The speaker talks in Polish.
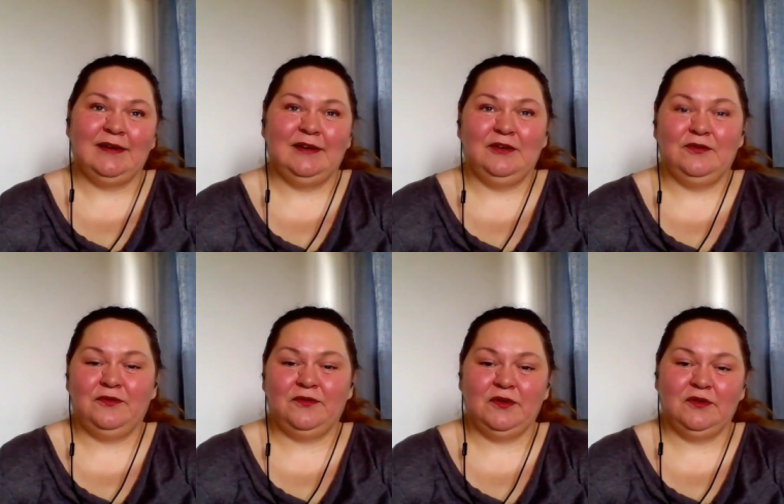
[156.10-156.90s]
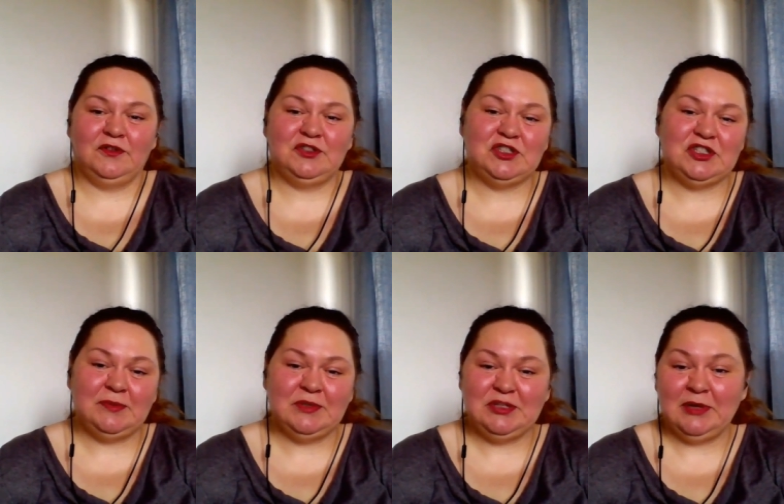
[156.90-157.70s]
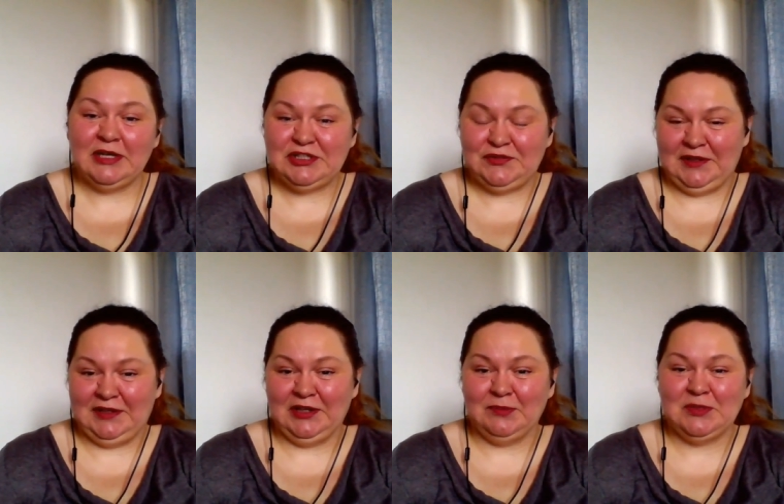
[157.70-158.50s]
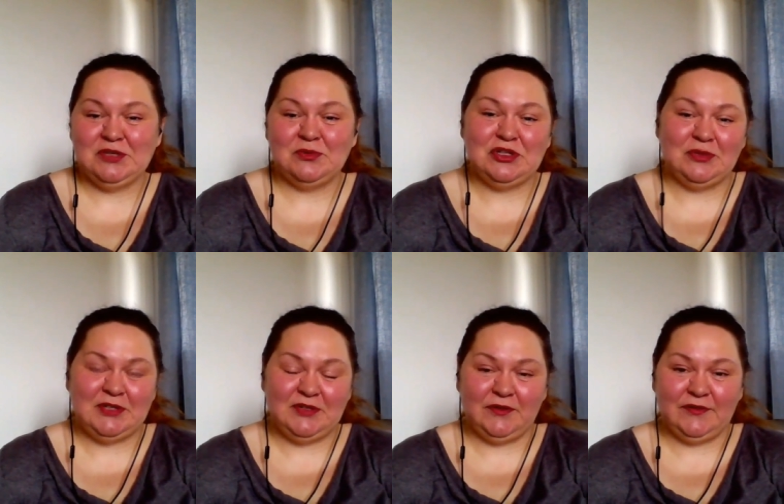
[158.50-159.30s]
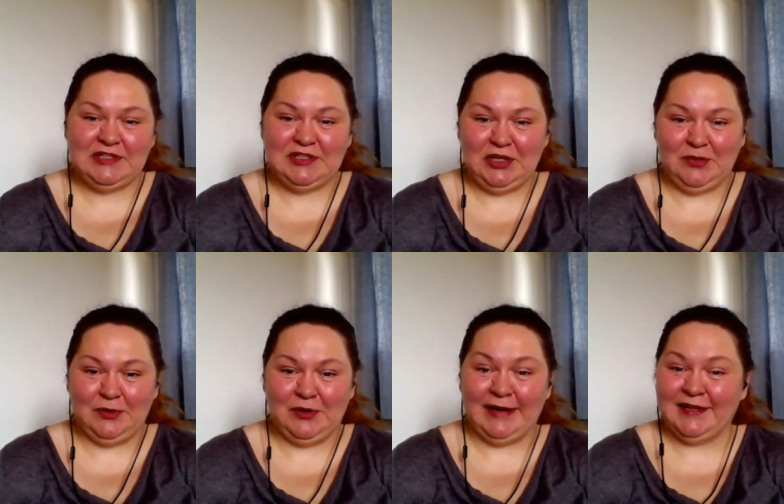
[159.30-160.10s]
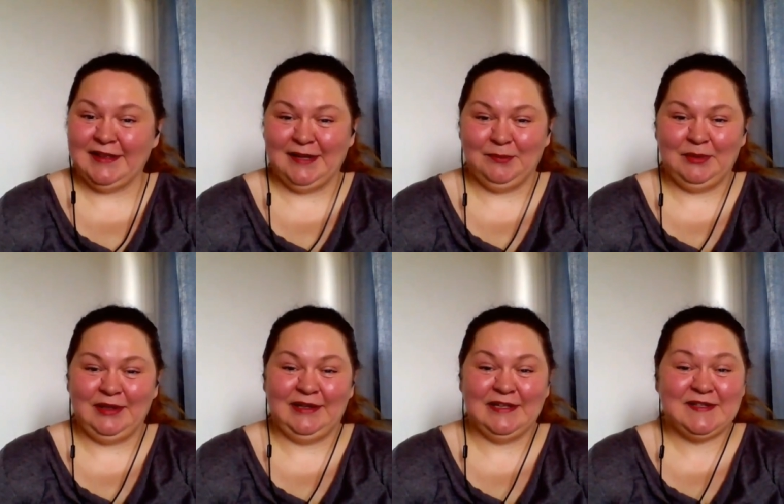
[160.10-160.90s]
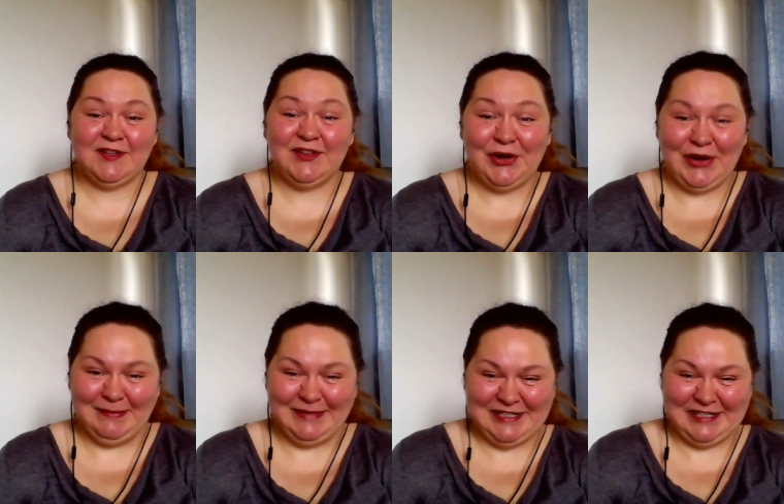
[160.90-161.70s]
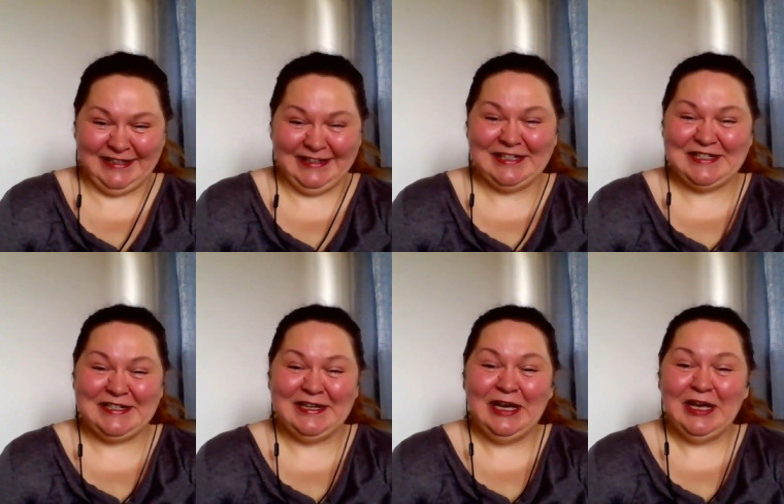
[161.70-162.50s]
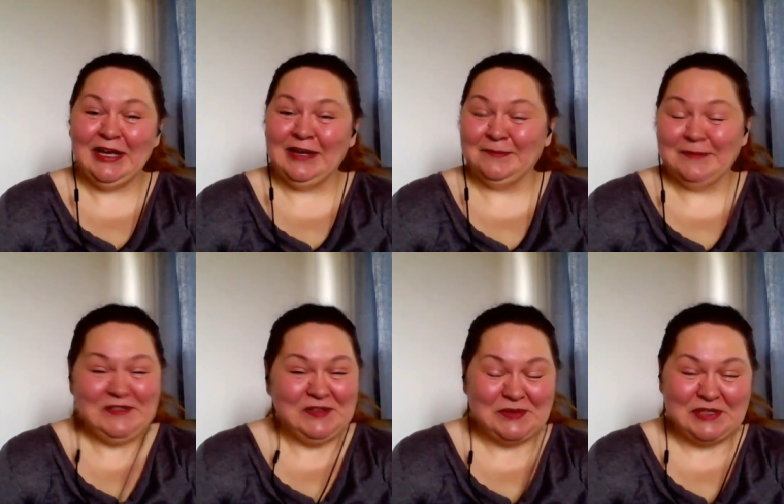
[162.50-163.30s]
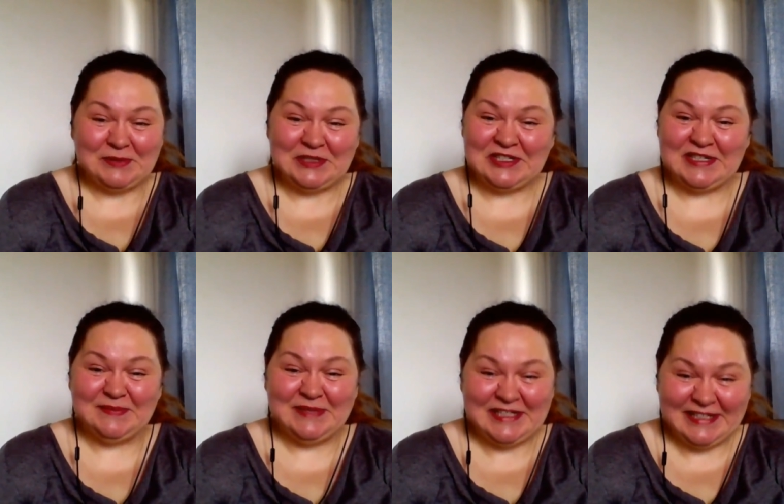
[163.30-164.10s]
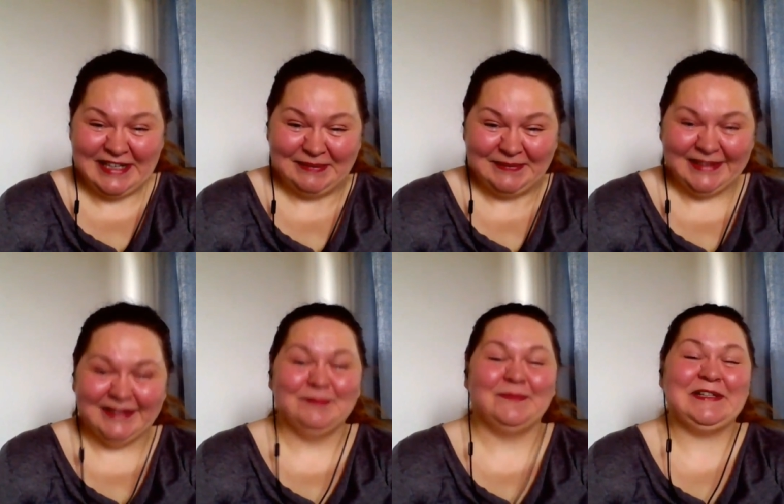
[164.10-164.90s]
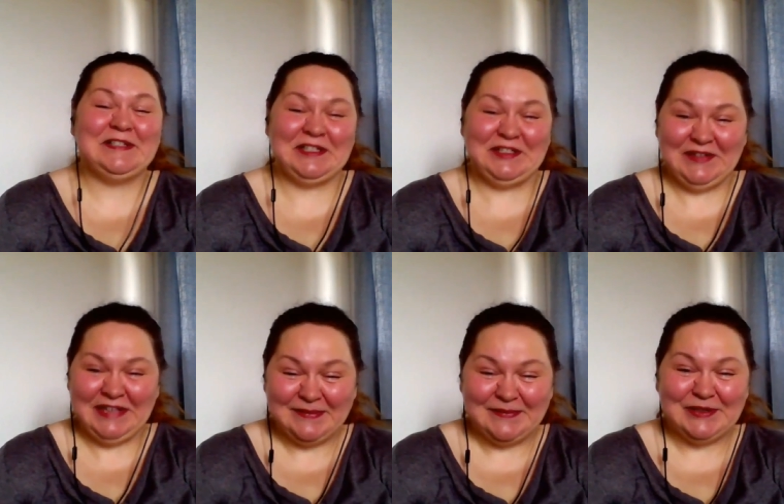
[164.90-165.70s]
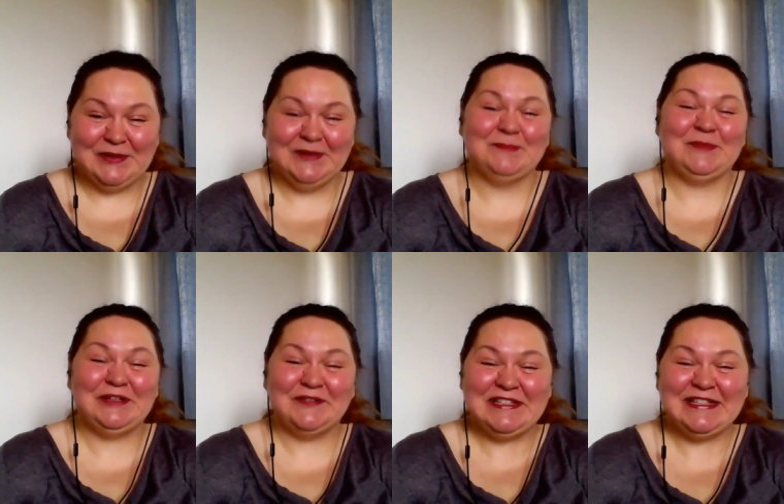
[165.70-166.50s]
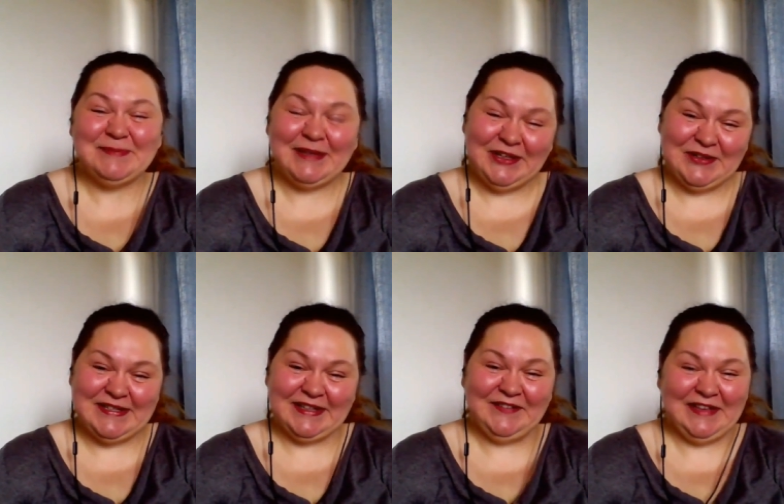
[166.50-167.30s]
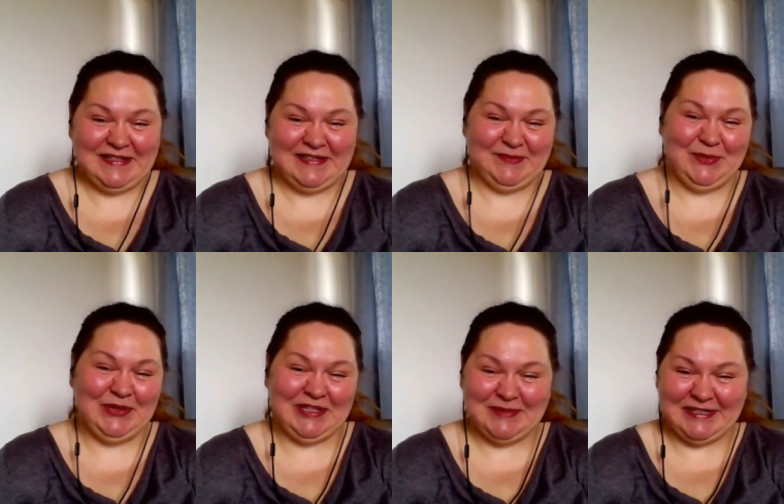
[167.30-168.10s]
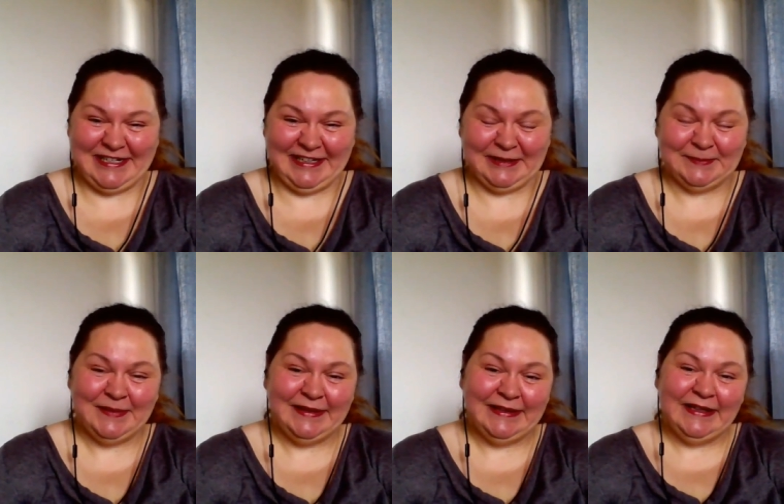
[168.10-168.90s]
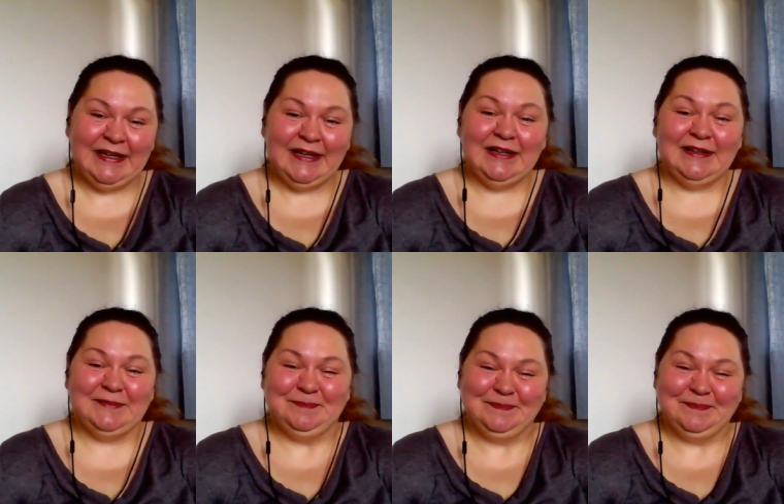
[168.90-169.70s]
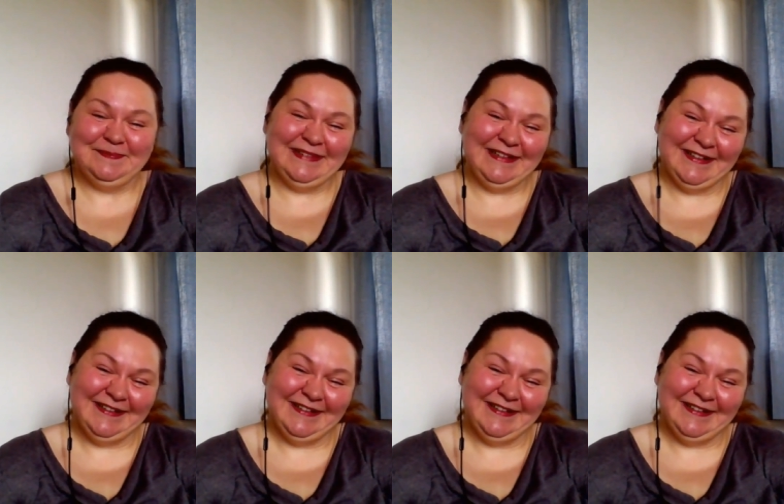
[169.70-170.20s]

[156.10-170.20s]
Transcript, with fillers: W szczycie będzie miała świetlik, będzie można obserwować niebo, a nad nami jest droga mleczna, także będzie można przyjeżdżać z marzeniami, patrzeć w niebo, polować na spadające gwiazdy i spełniać marzenia. Oj, piękne. O, ty,